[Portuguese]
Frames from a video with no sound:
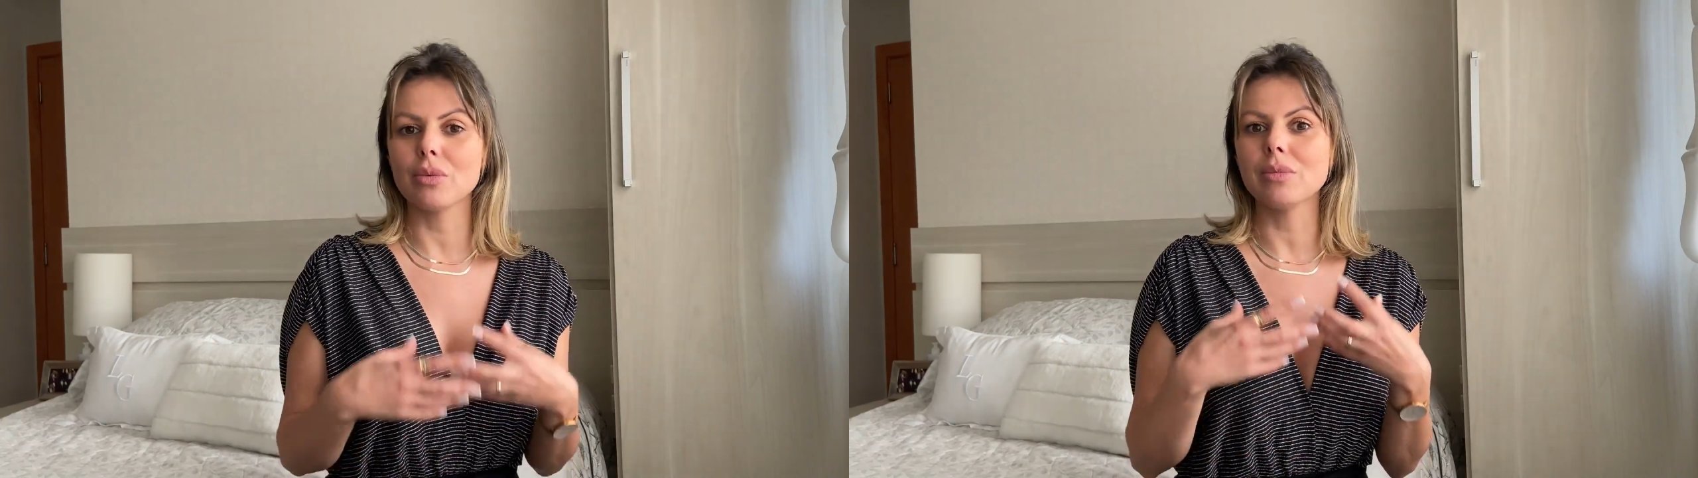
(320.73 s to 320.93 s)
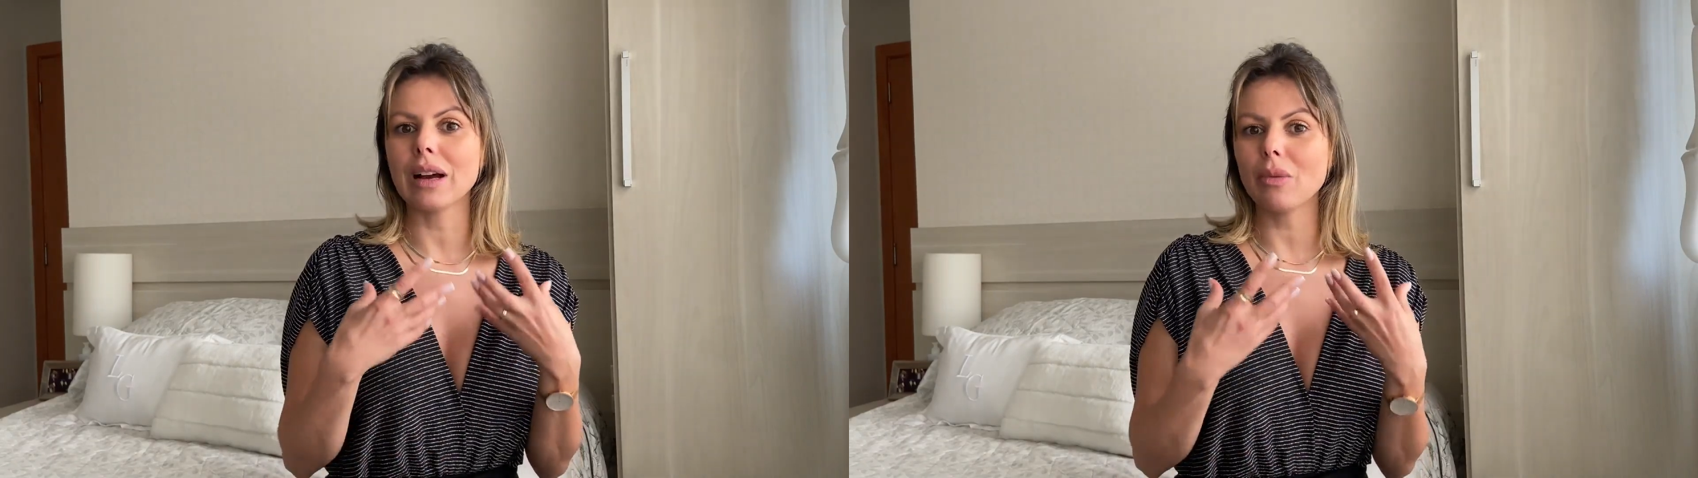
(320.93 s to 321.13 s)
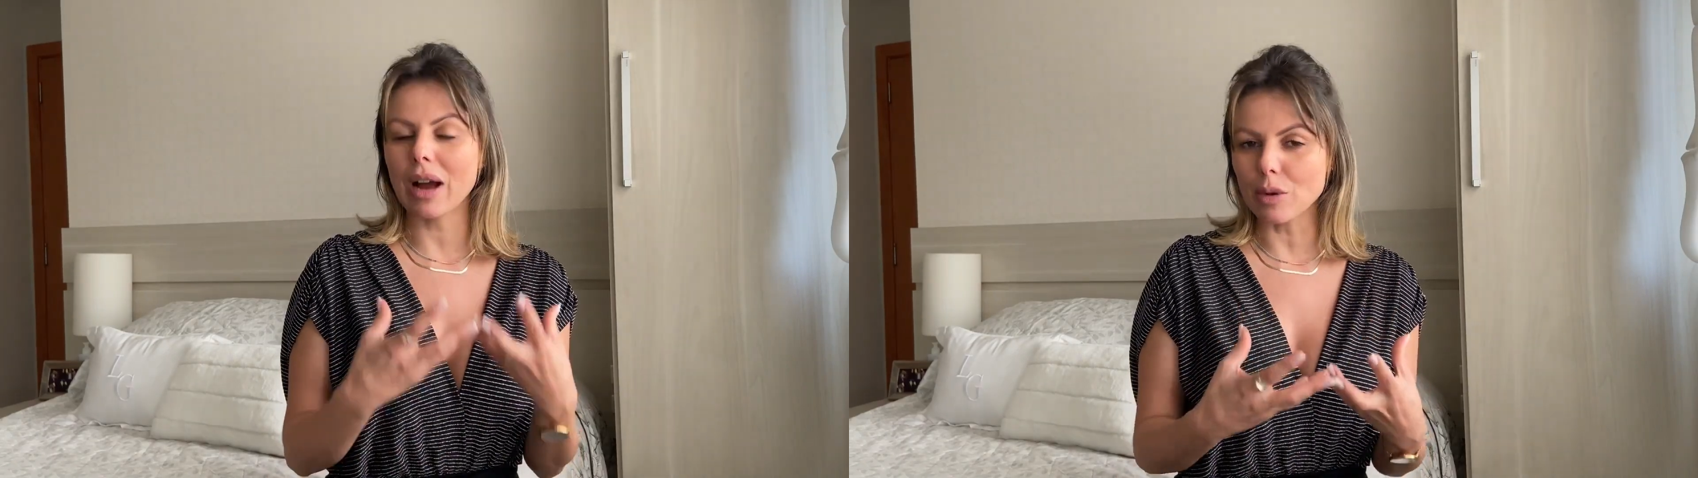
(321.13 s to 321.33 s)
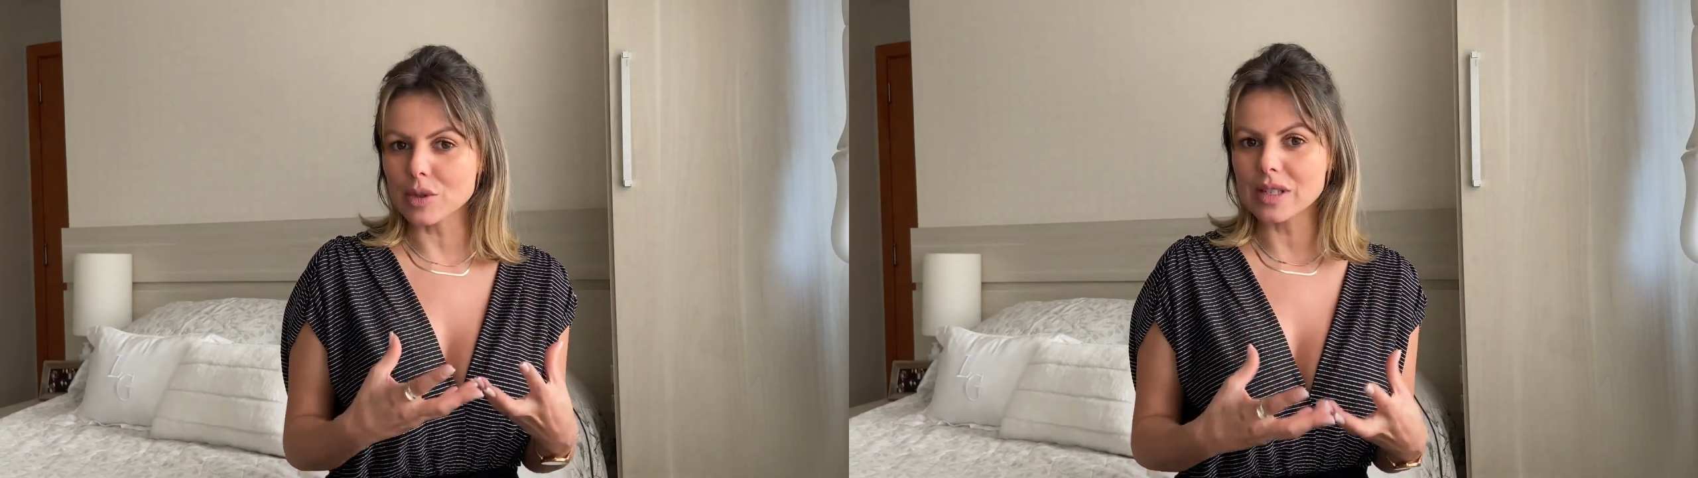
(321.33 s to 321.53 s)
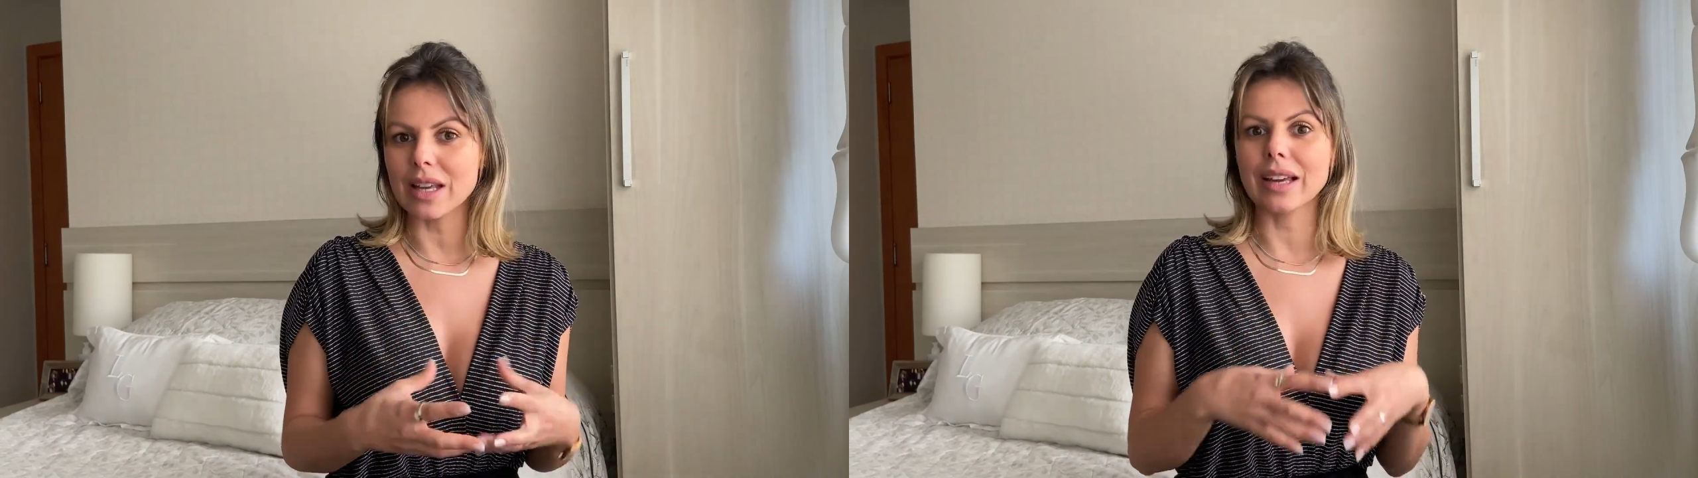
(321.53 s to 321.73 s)
uma
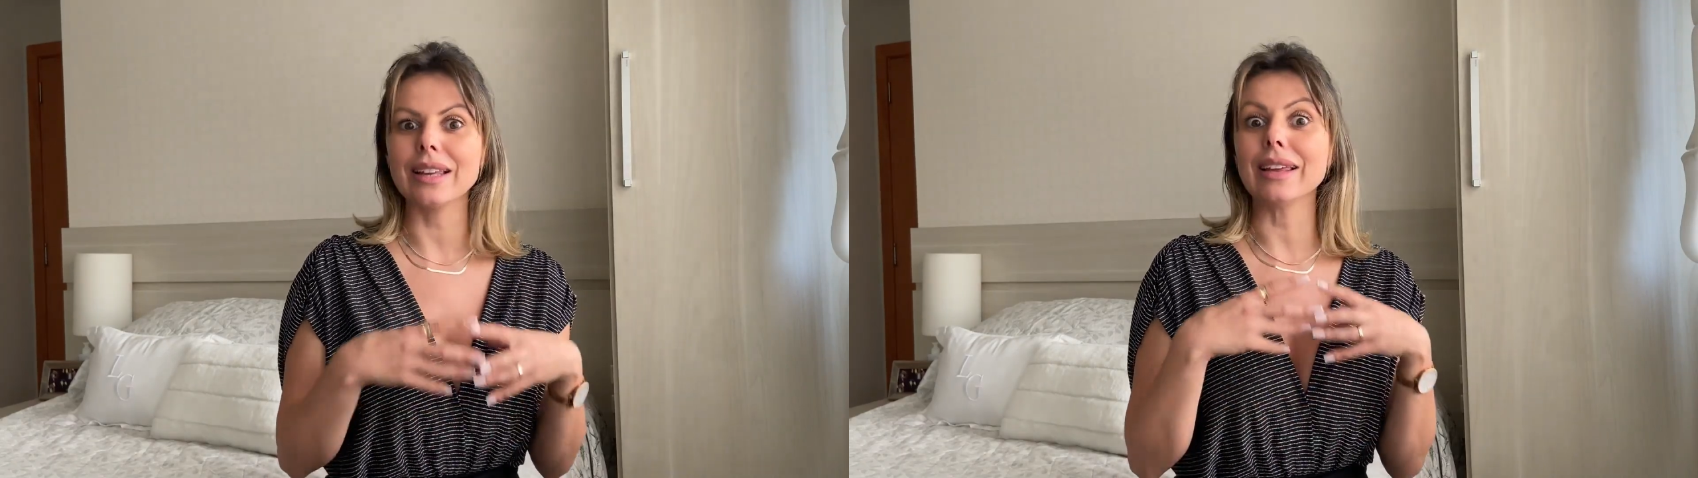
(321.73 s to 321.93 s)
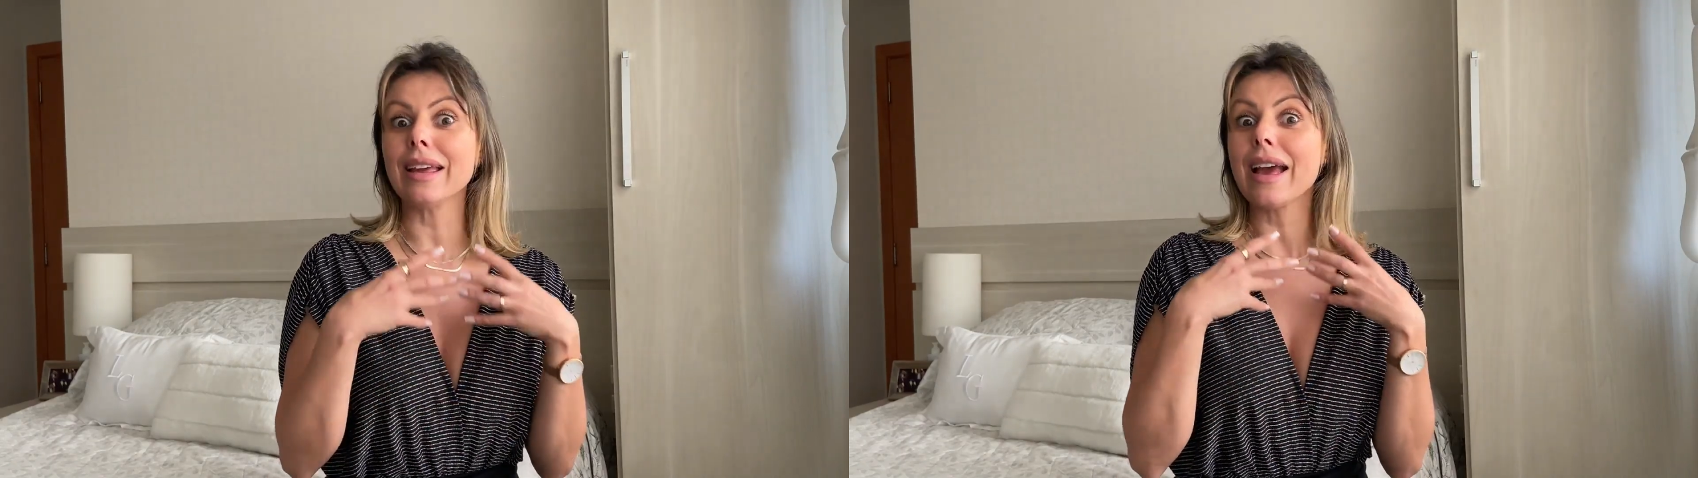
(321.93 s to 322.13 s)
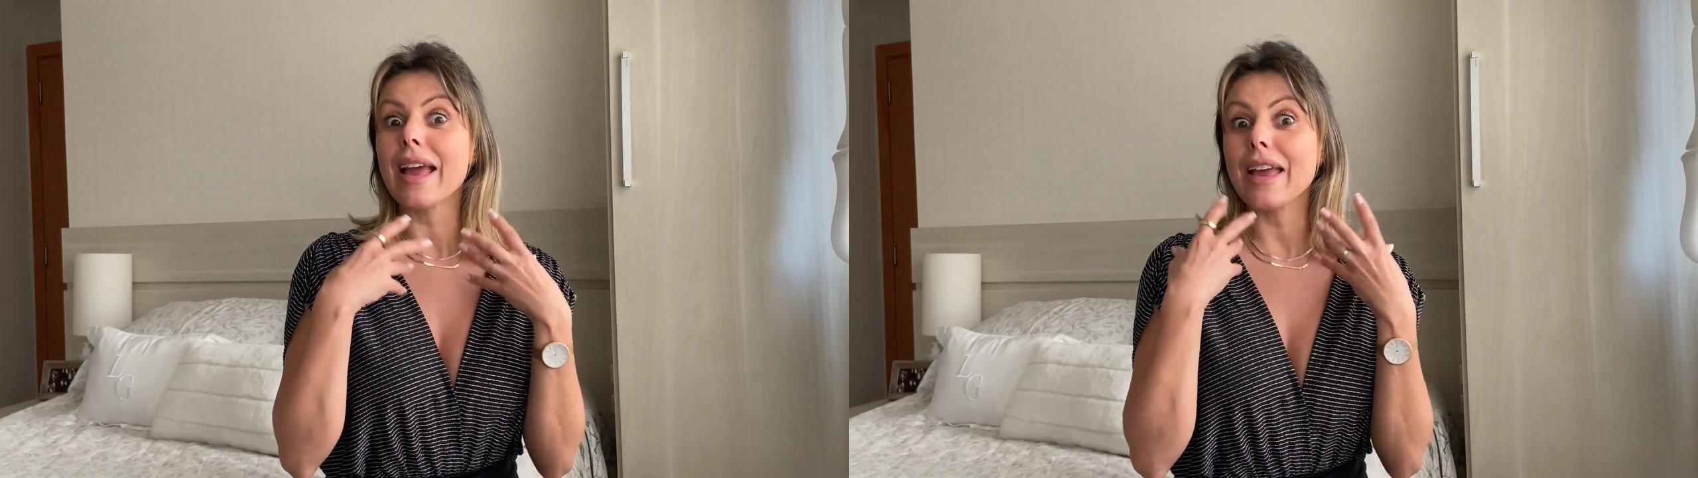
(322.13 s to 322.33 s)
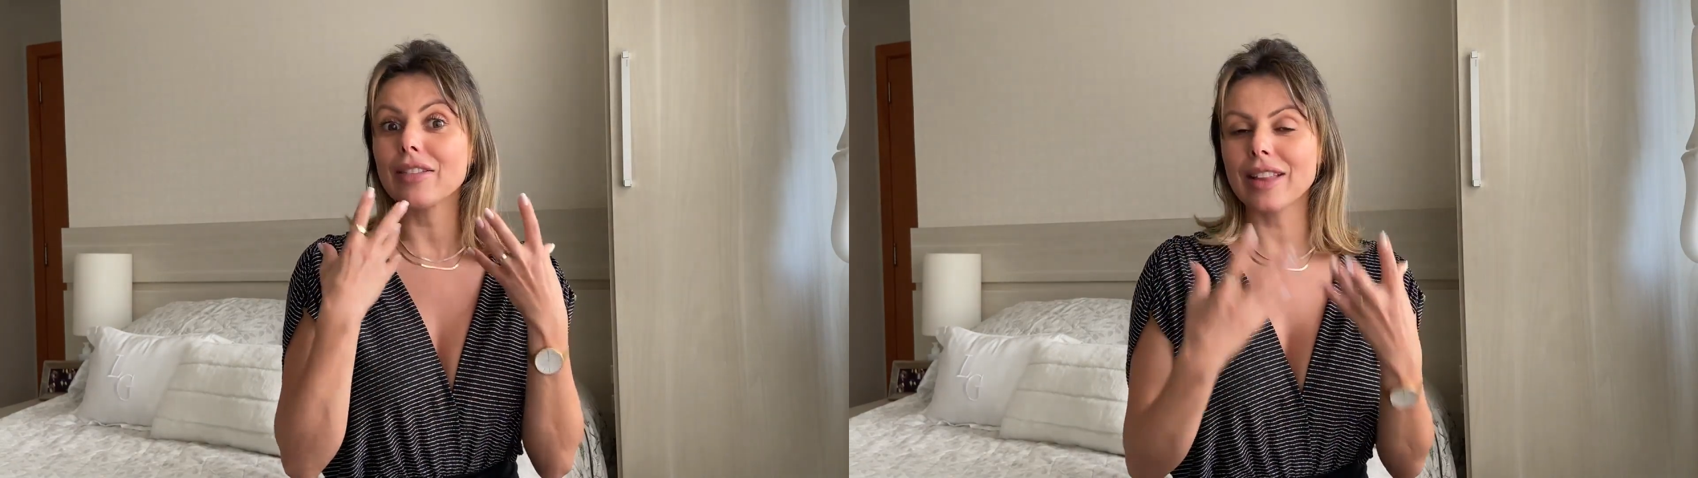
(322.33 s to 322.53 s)
calcinha que eh,